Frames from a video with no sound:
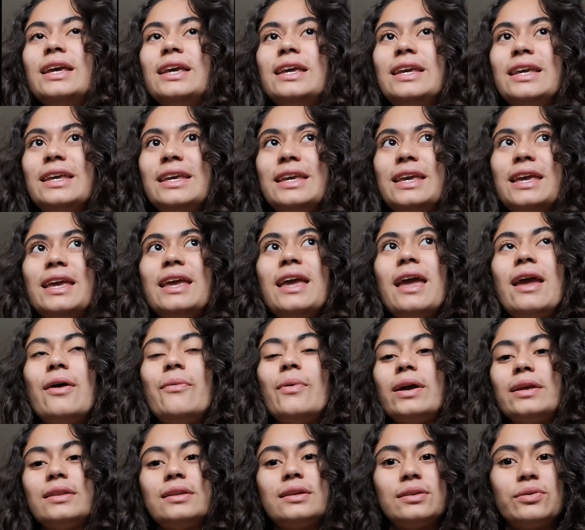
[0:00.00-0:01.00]
E
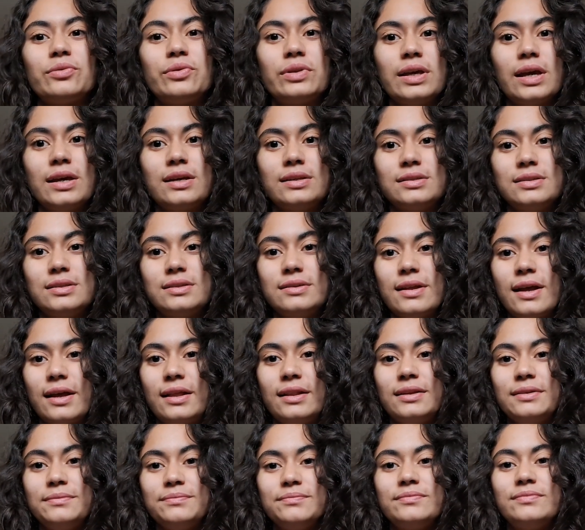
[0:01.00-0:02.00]
eu ainda não li esse
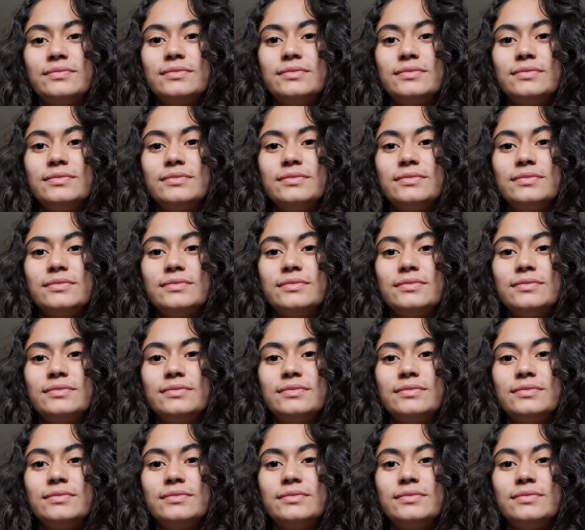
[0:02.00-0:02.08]
dela,